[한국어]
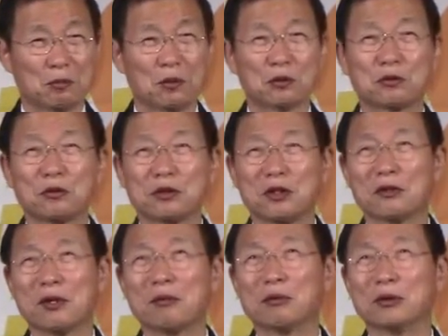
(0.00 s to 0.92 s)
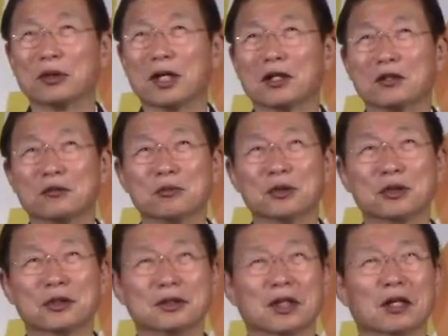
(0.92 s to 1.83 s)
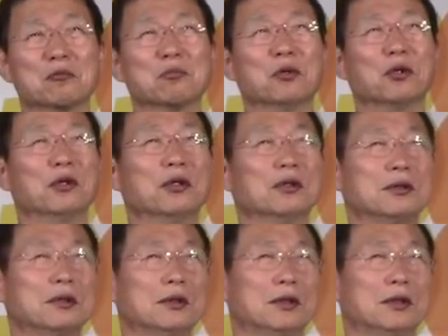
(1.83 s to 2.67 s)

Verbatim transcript: 보통 영화 본다 그러면 그냥 뭐,